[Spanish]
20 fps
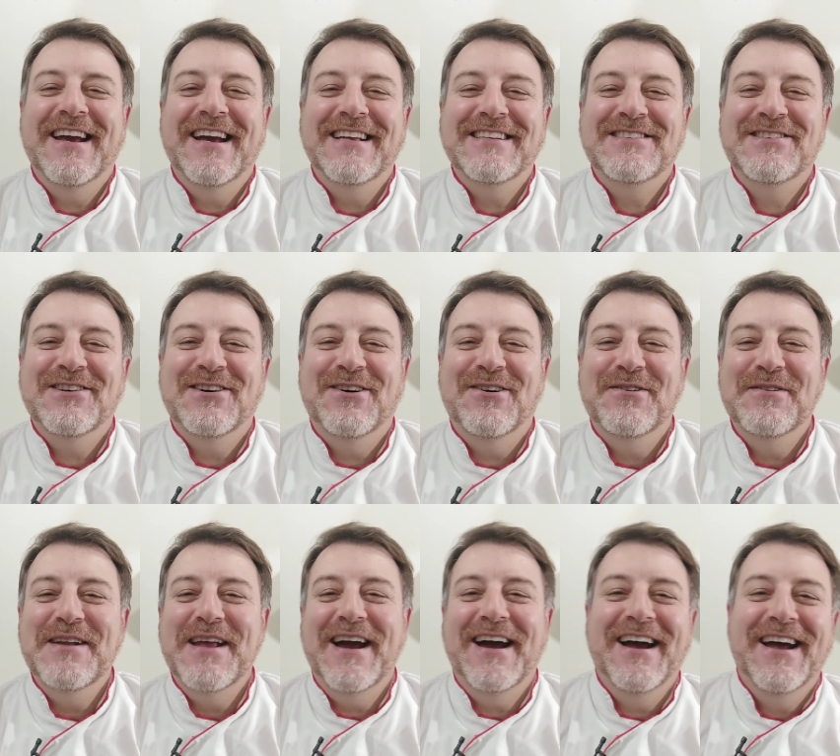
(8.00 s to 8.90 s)
había
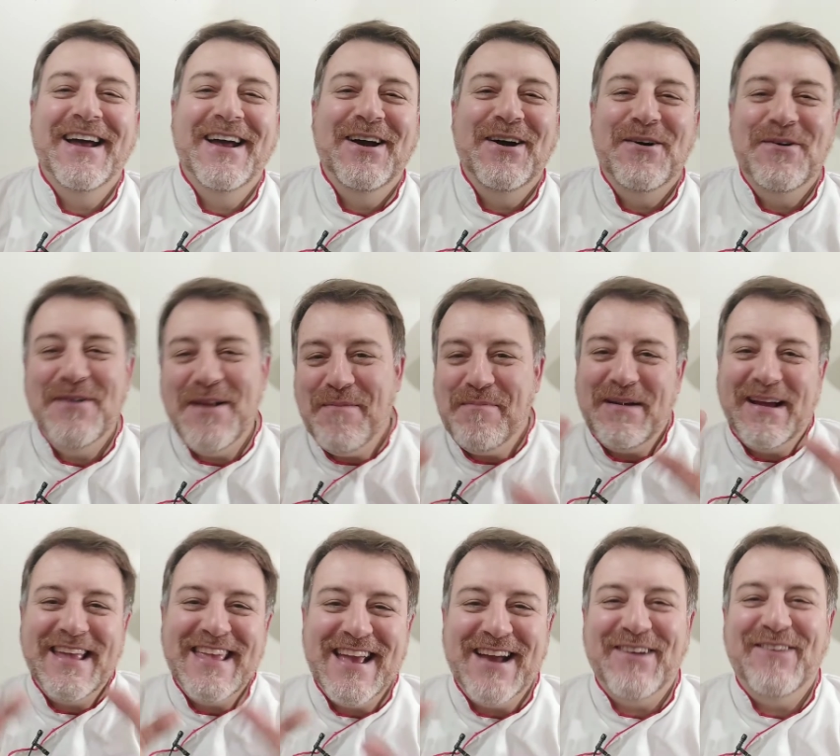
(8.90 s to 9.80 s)
hecho una,
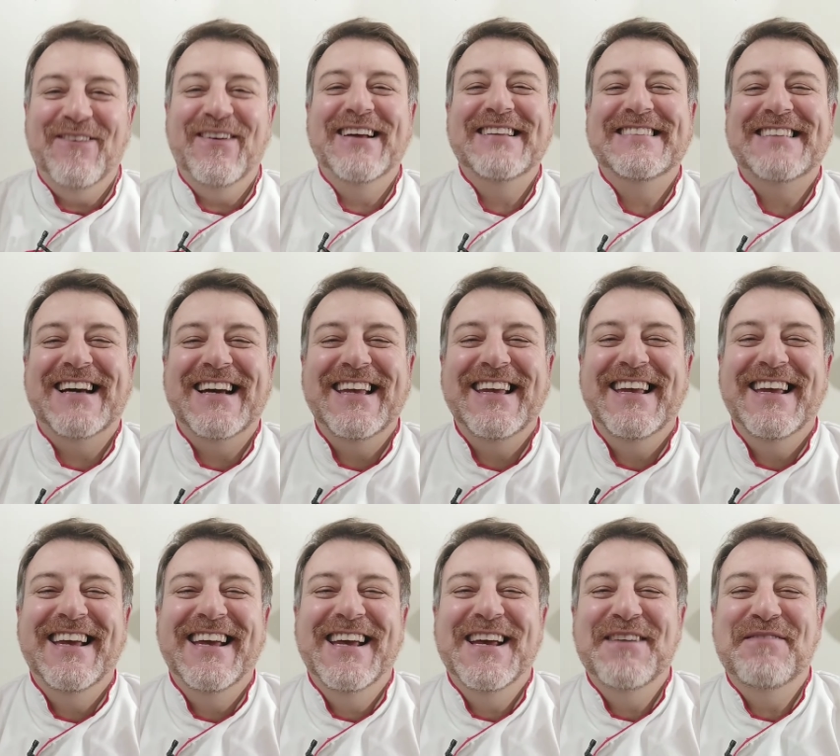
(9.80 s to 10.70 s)
pequeña encuesta
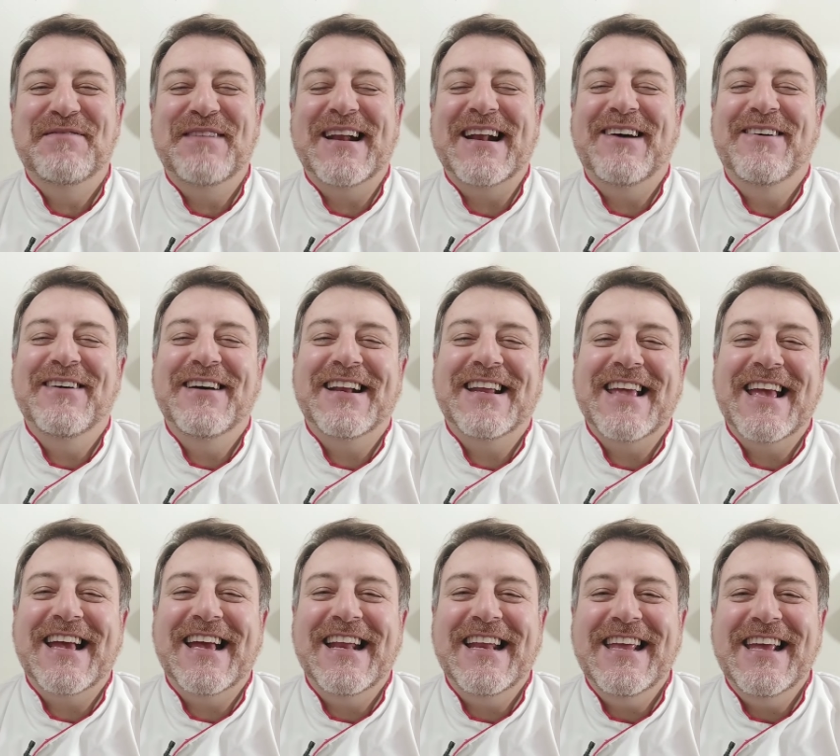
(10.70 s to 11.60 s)
ahí para ver
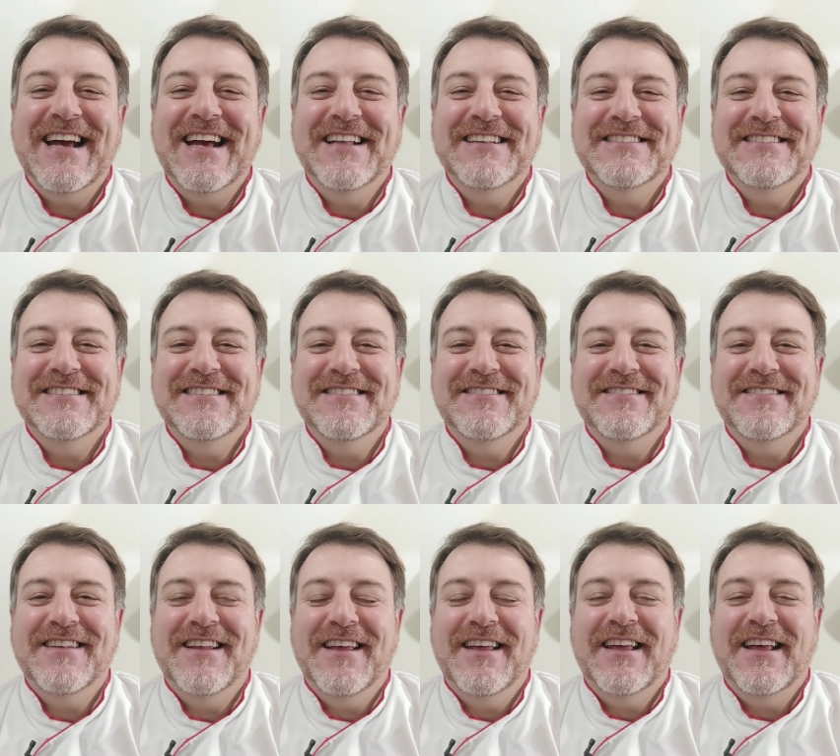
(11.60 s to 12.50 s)
qué
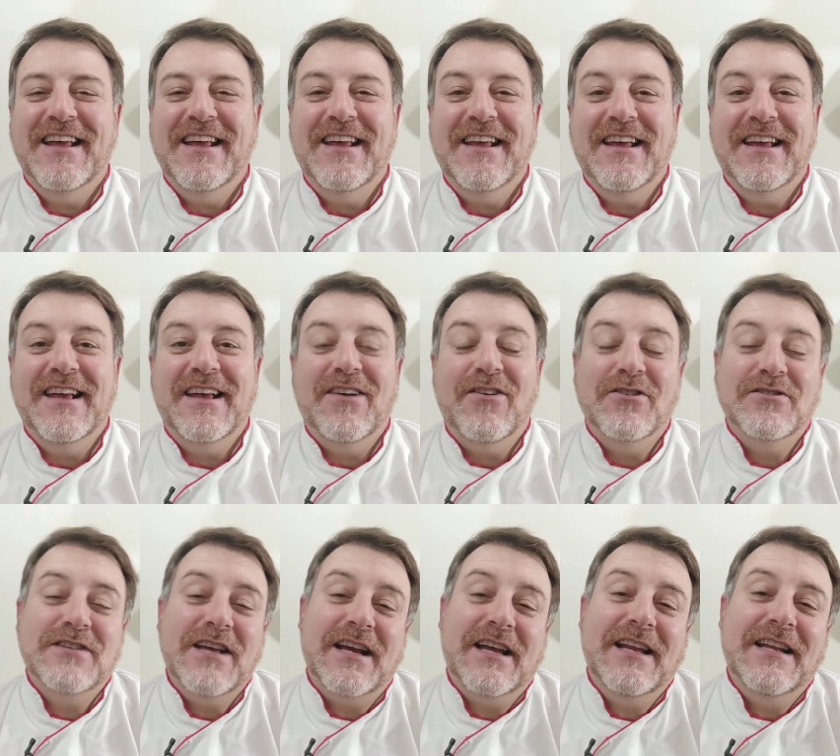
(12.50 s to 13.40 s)
querían, eh,
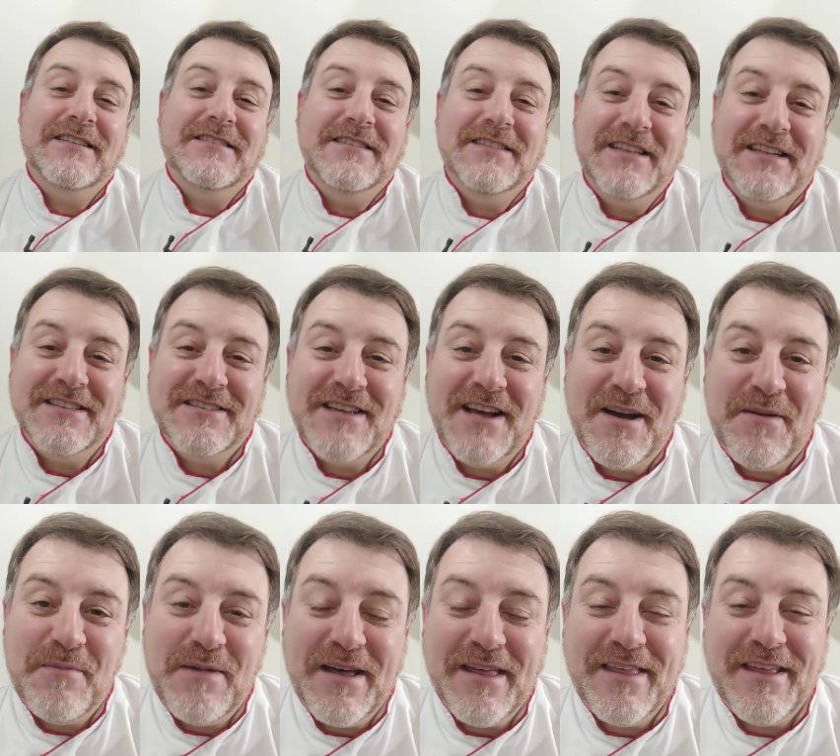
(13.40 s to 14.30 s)
o sea, qué les
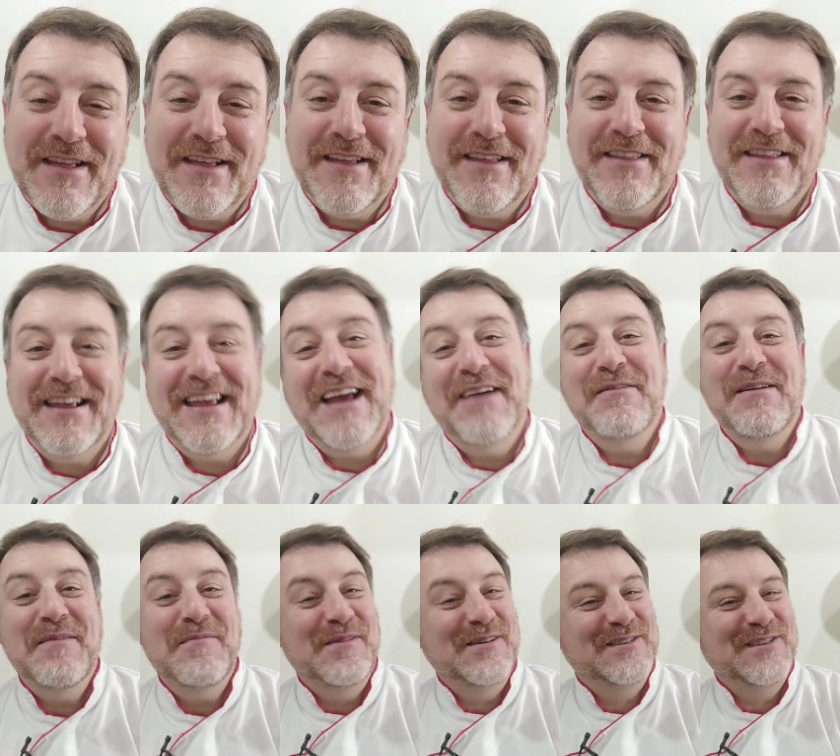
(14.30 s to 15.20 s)
interesaba más de, que
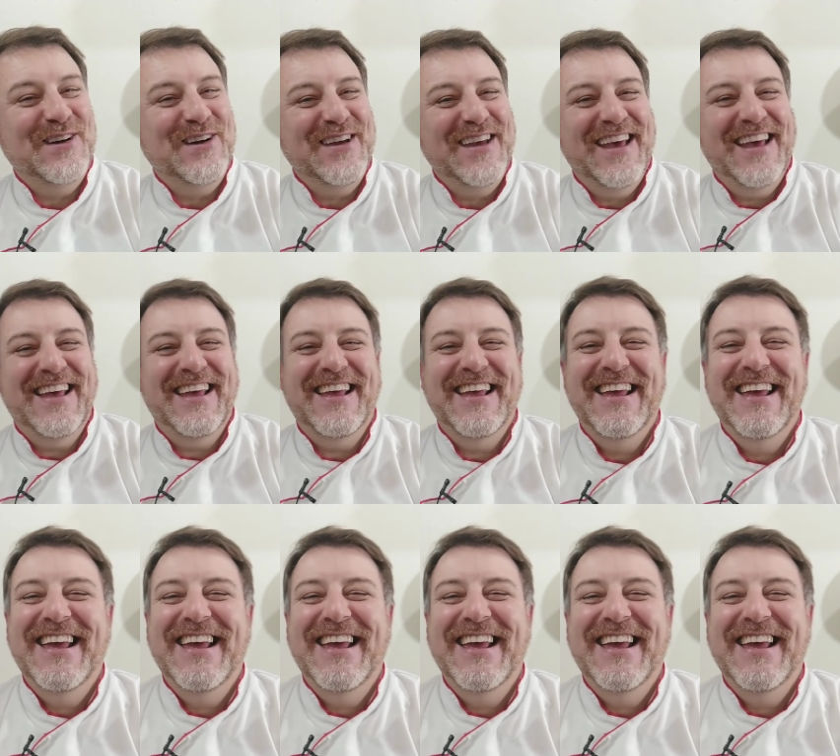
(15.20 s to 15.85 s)
hablemos hoy.